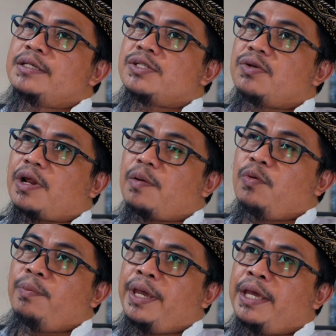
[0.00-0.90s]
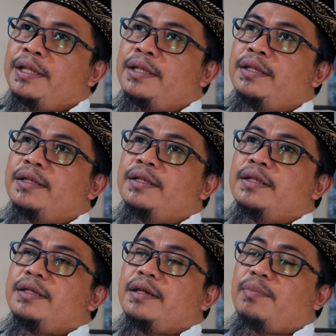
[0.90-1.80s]
Seorang mukmin
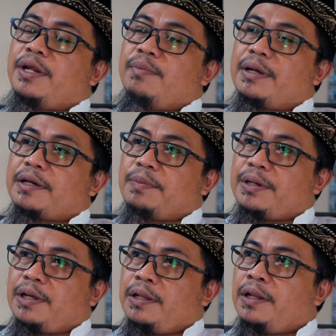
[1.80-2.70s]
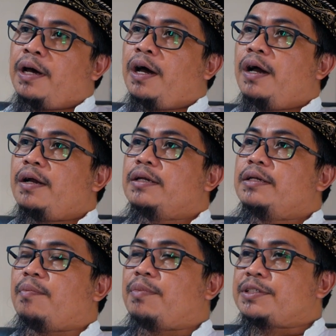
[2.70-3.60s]
yang beriman kepada Allah,
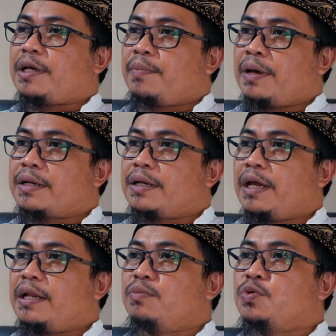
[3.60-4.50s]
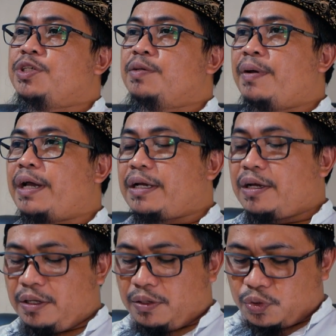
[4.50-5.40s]
yang bersabar dengan musibah yang
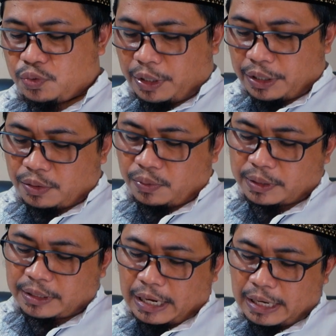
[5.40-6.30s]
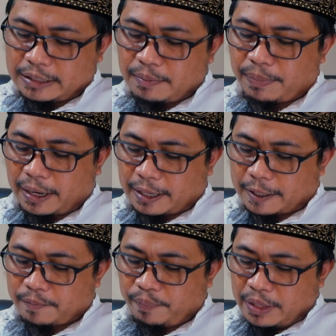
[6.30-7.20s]
Allah Subhanahu wa taala
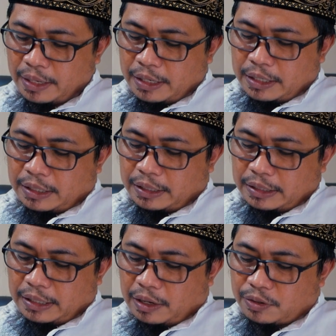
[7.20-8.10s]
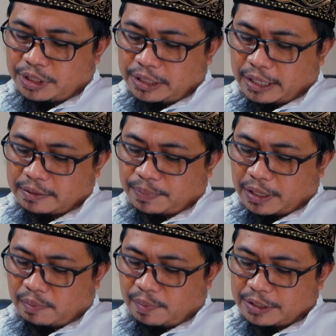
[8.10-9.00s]
timpakan. Dan kita harus ingat
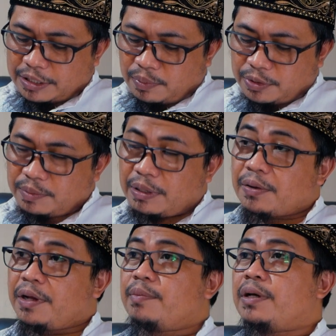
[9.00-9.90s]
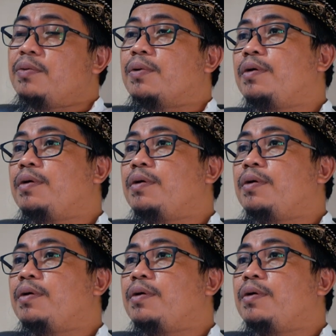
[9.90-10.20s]
para pemirsa yang budiman rahimani wa